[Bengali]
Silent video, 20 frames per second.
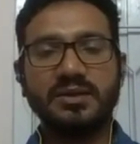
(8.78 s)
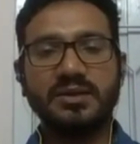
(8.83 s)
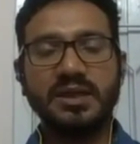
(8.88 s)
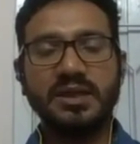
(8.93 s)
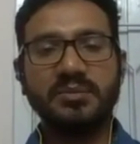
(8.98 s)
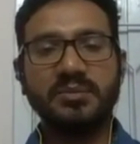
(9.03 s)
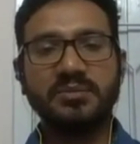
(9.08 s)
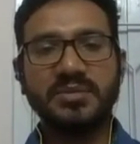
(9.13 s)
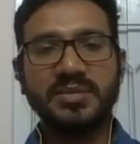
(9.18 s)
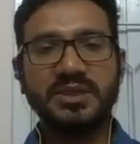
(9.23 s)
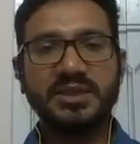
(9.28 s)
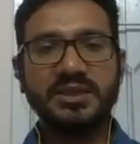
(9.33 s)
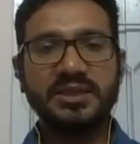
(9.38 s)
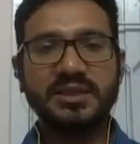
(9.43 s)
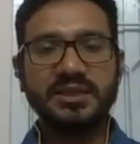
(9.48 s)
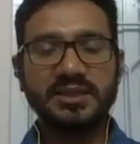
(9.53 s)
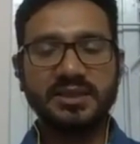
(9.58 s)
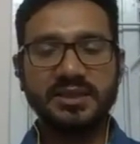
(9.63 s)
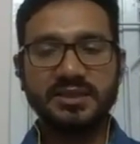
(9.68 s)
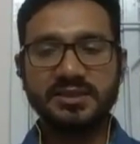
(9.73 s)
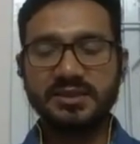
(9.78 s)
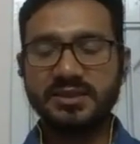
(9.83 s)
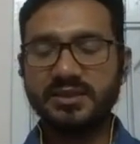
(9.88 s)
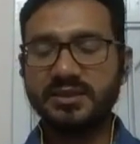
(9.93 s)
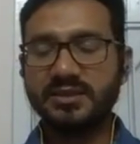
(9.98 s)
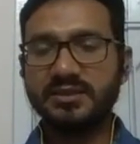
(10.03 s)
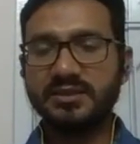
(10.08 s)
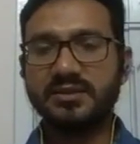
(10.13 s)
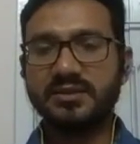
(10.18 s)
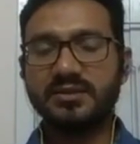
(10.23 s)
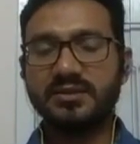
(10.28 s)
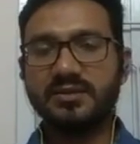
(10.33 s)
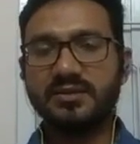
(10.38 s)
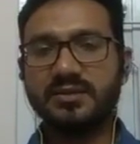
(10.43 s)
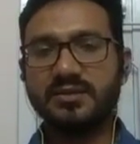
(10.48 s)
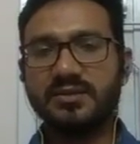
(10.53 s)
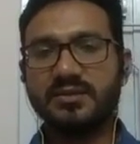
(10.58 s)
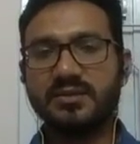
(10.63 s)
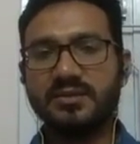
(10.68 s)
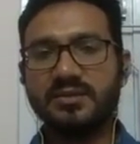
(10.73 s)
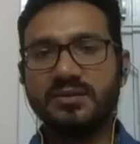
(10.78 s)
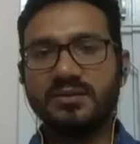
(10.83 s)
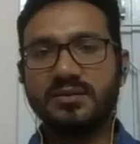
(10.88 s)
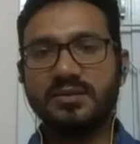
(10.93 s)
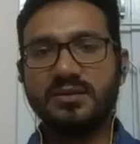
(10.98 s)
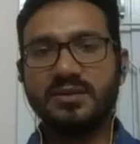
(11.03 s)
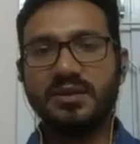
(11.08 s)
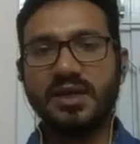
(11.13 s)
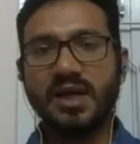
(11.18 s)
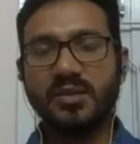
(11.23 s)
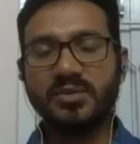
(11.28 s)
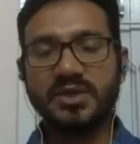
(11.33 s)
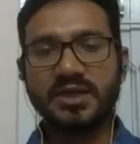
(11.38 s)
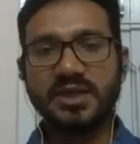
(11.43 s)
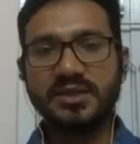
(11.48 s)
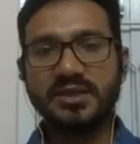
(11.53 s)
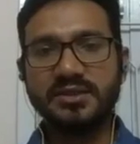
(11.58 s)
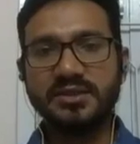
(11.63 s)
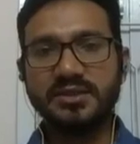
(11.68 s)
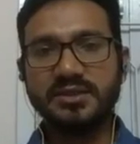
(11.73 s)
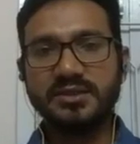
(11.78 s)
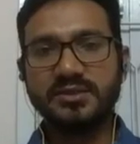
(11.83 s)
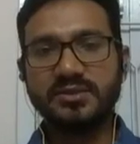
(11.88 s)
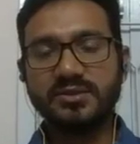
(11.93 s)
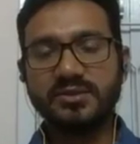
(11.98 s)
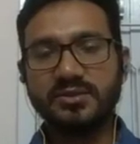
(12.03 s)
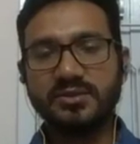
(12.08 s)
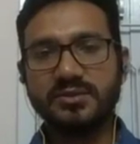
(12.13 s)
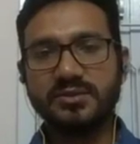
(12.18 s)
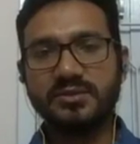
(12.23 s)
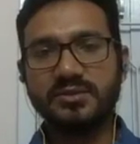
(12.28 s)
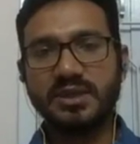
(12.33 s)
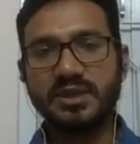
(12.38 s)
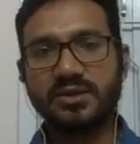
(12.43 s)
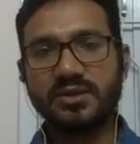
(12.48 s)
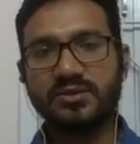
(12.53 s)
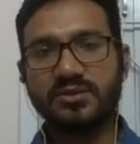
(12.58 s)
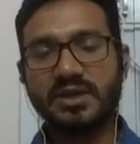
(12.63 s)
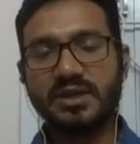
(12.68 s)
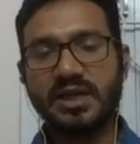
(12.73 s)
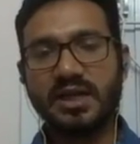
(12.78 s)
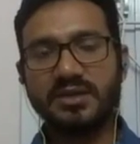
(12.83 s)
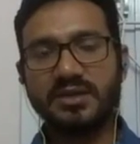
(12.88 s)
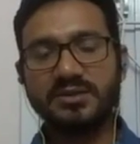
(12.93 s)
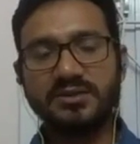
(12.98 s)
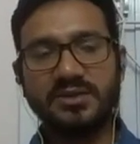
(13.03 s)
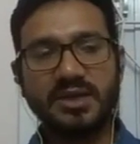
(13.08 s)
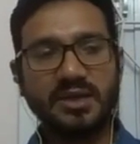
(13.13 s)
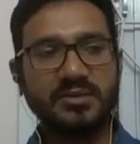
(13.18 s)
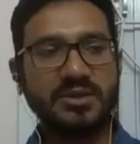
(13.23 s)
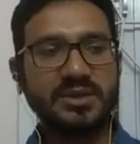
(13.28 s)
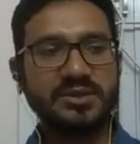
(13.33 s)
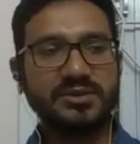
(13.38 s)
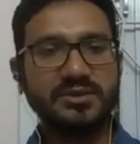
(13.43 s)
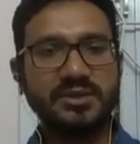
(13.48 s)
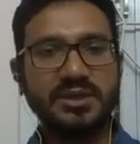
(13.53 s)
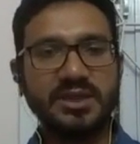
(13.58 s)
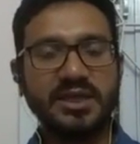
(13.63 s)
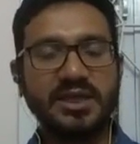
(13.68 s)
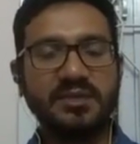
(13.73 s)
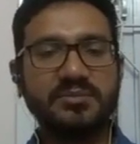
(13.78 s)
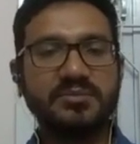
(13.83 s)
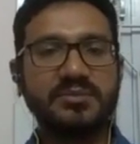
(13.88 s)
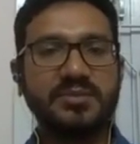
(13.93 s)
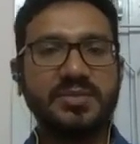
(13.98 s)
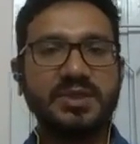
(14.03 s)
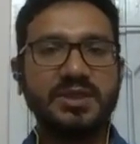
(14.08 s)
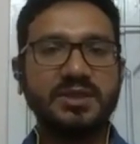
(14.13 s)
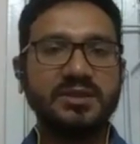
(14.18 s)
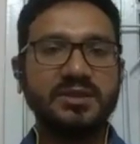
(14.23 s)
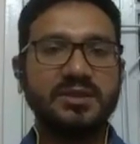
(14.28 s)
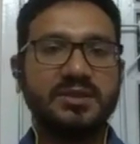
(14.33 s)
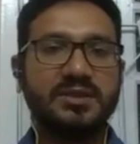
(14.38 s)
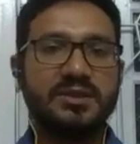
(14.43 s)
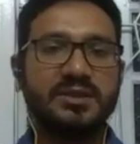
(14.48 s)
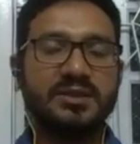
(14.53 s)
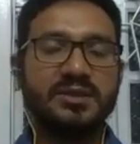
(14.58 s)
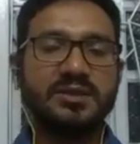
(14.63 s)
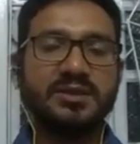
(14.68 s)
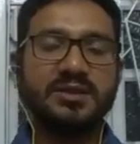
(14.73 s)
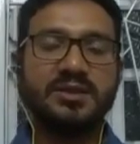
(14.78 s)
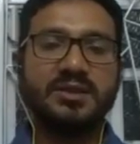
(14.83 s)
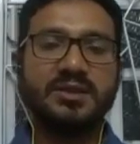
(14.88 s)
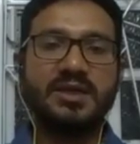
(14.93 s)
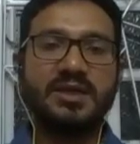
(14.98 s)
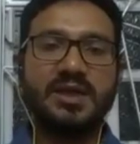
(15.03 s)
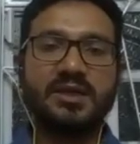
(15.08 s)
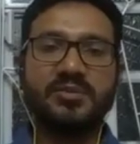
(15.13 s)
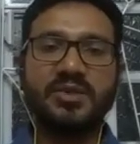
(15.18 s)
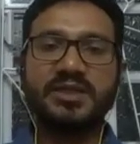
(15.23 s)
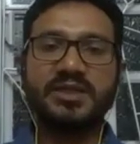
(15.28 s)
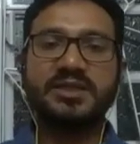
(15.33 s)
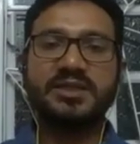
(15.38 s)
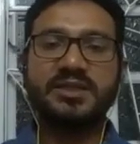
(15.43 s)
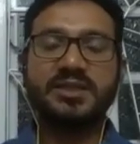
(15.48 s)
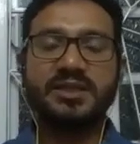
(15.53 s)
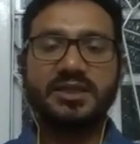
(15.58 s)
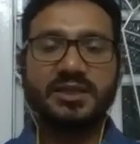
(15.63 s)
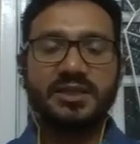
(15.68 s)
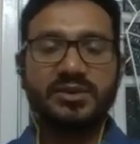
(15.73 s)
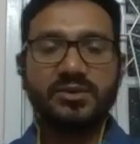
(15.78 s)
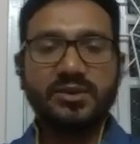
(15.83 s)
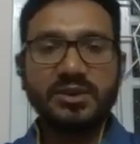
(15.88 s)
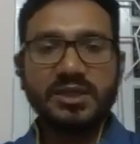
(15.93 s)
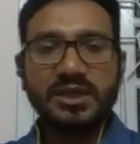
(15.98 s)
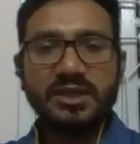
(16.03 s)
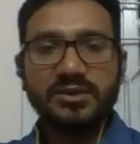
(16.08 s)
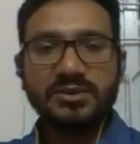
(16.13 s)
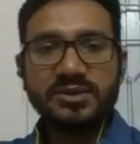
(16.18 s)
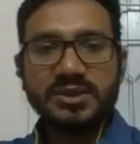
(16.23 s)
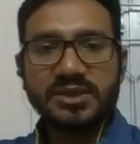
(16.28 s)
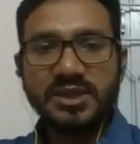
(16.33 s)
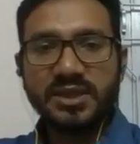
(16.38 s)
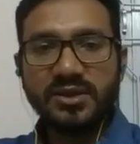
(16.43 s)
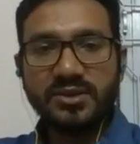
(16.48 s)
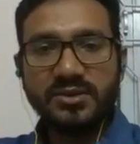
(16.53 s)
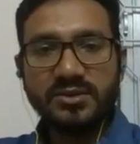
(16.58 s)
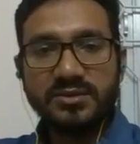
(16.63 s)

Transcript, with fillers: এমনি কেটে গেছে আমি কাটিনি তো এখন আয়োজন আবার চলে এলাম এক ভাইয়ের সাথে কথা হচ্ছিল